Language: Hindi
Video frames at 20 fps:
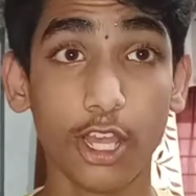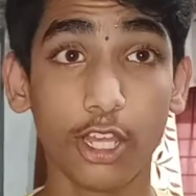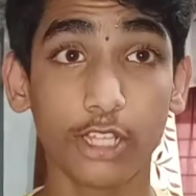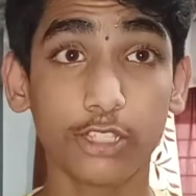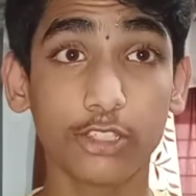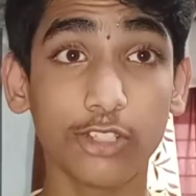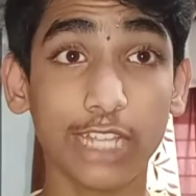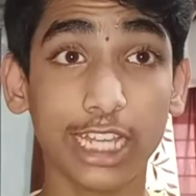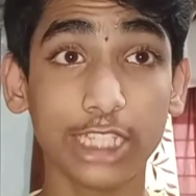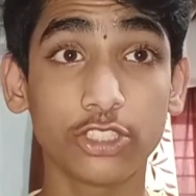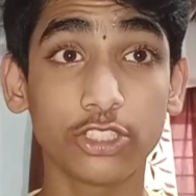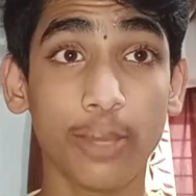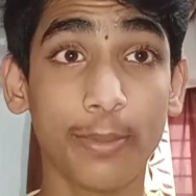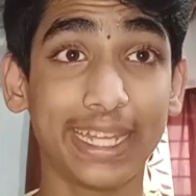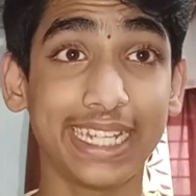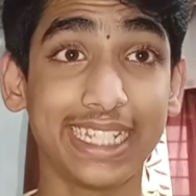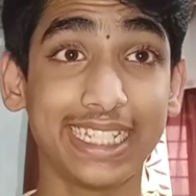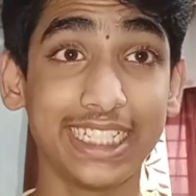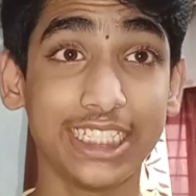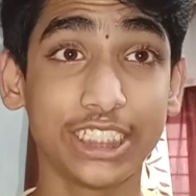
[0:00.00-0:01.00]
तो, तो क्या जो
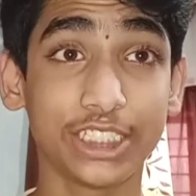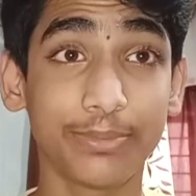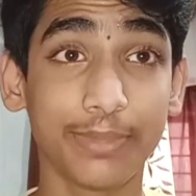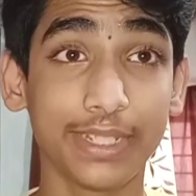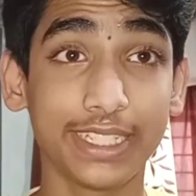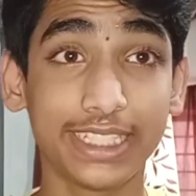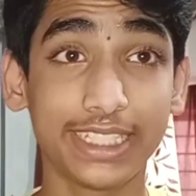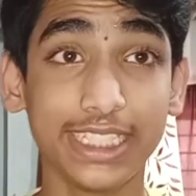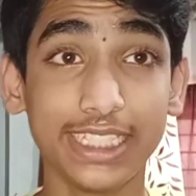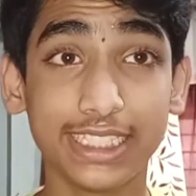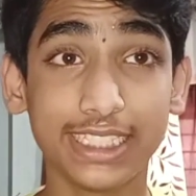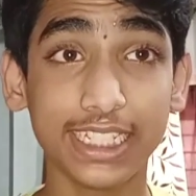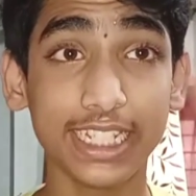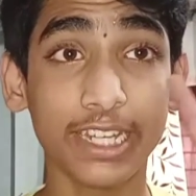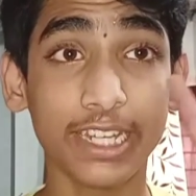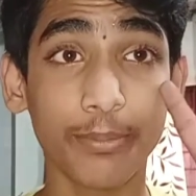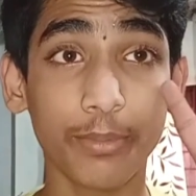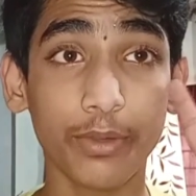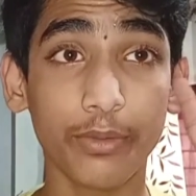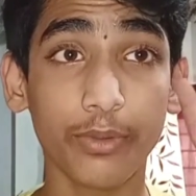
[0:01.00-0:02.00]
हमारे लिस्ट में
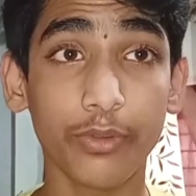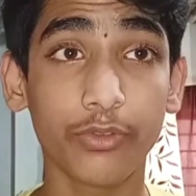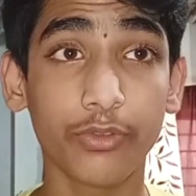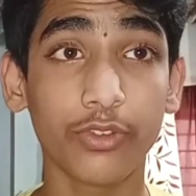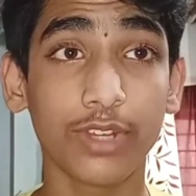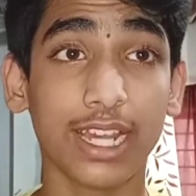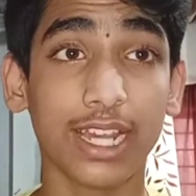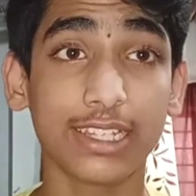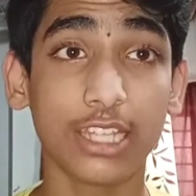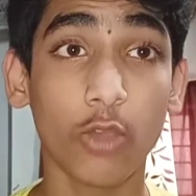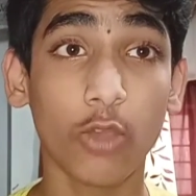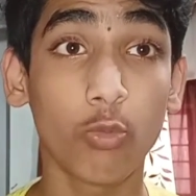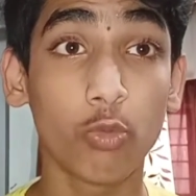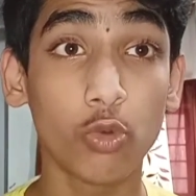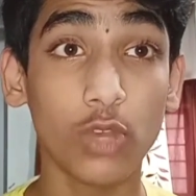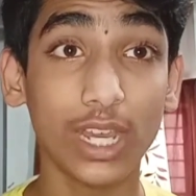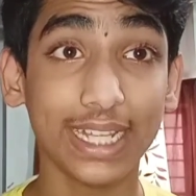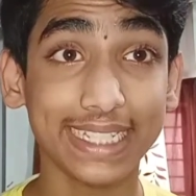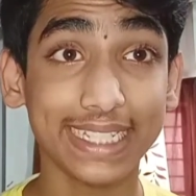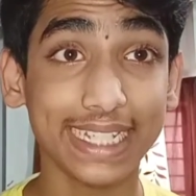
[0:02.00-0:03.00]
तीसरे नंबर पर फ़ोन आता है
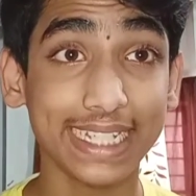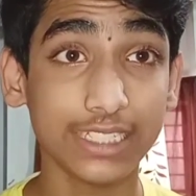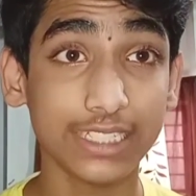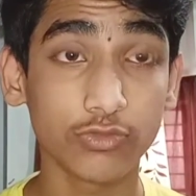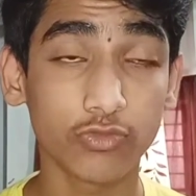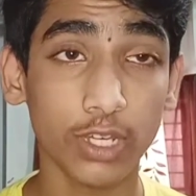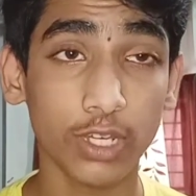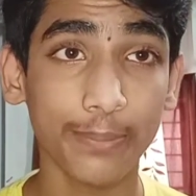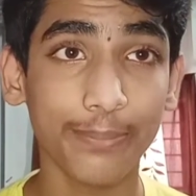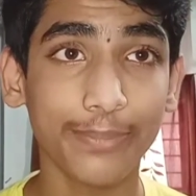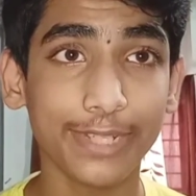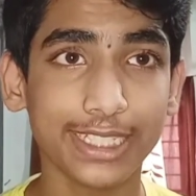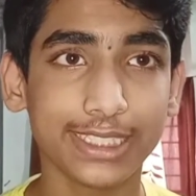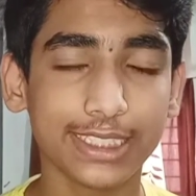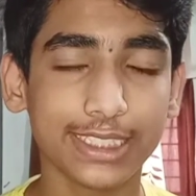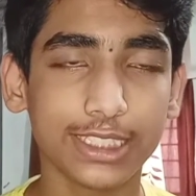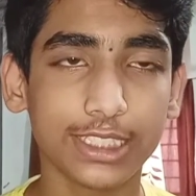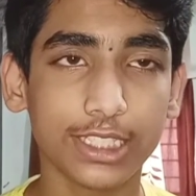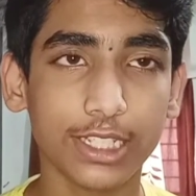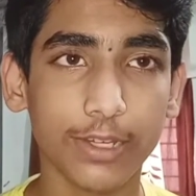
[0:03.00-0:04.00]
वो आता है वन
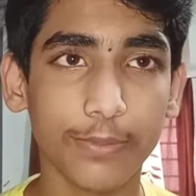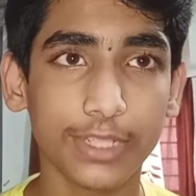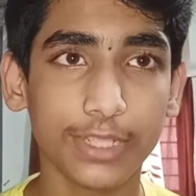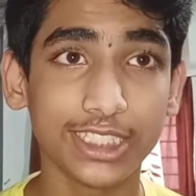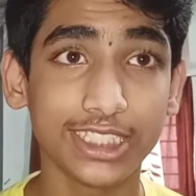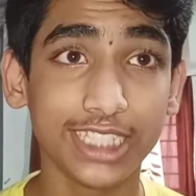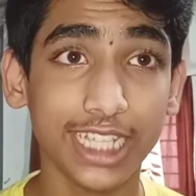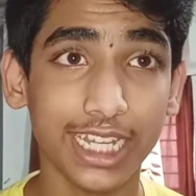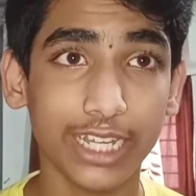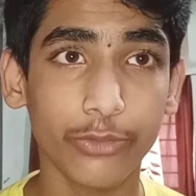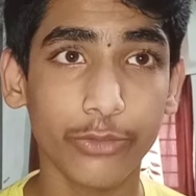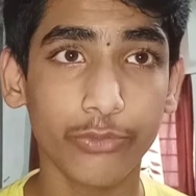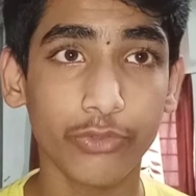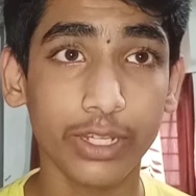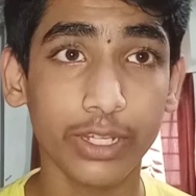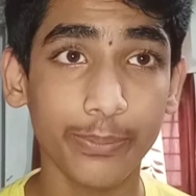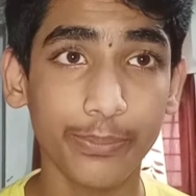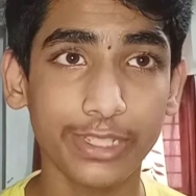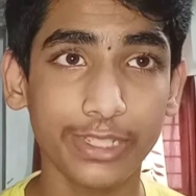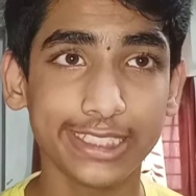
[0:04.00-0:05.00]
प्लस की तरफ से जहाँ
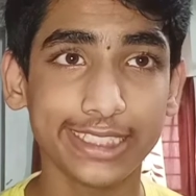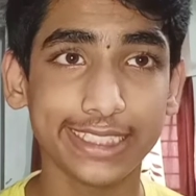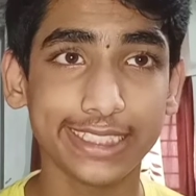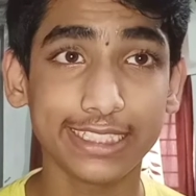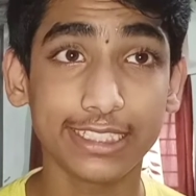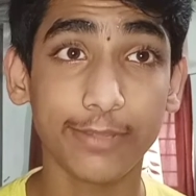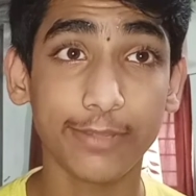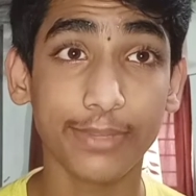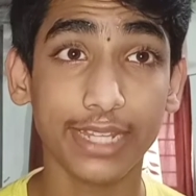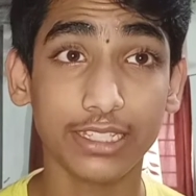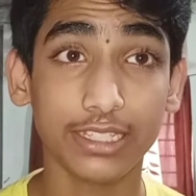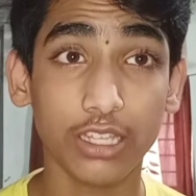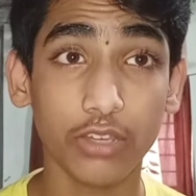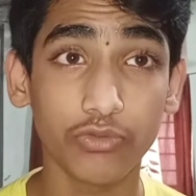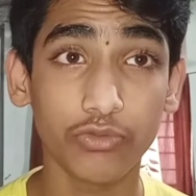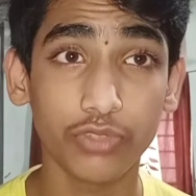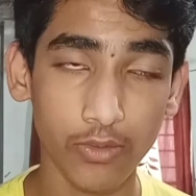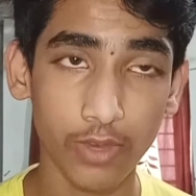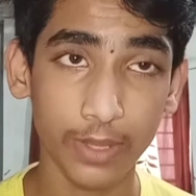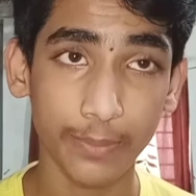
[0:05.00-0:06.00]
वन प्लस की तरफ से आता
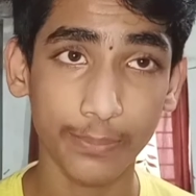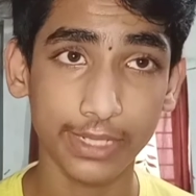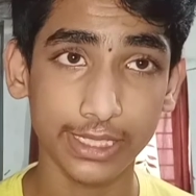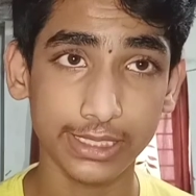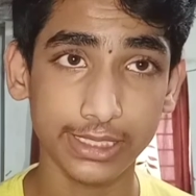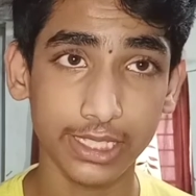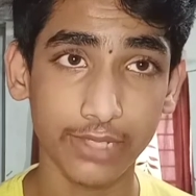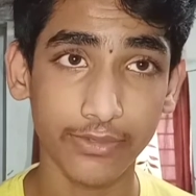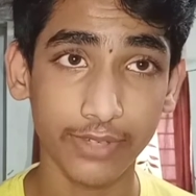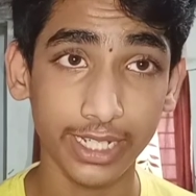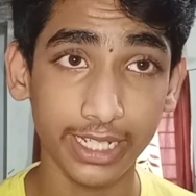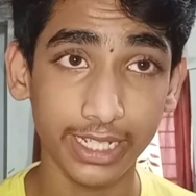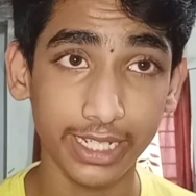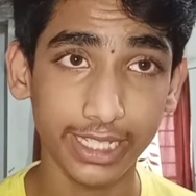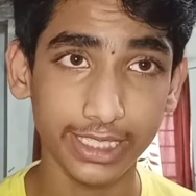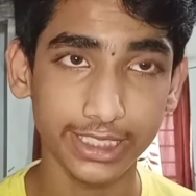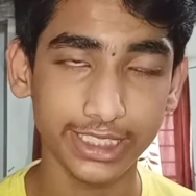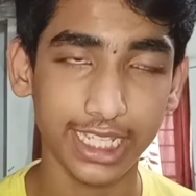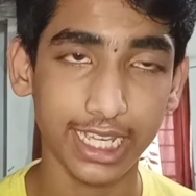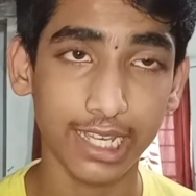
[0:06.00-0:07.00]
है वन प्लस
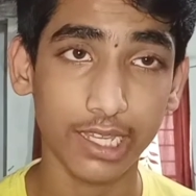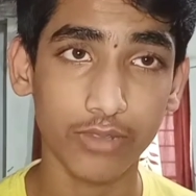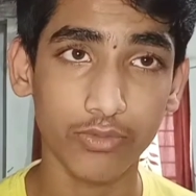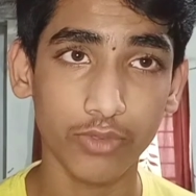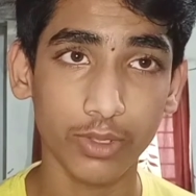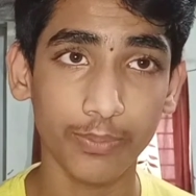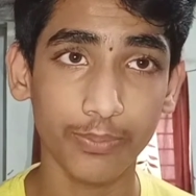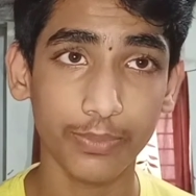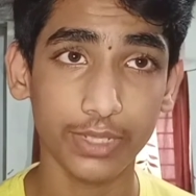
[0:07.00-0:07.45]
सेवेंटी जी वन